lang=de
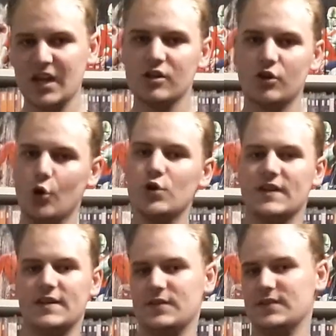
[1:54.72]

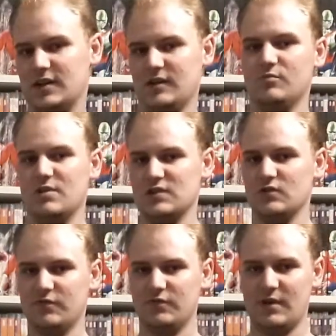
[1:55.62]
größer ist, sagen wir mal so,
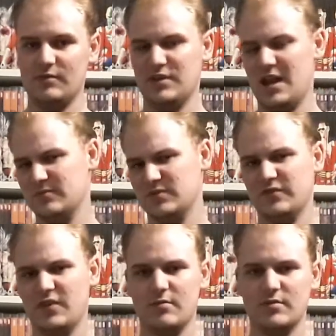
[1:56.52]
weil Adams
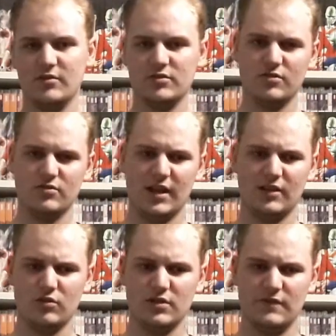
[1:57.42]
Family aus
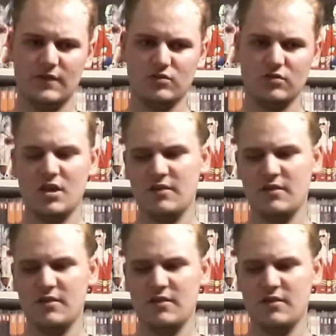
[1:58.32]
1998, das war so,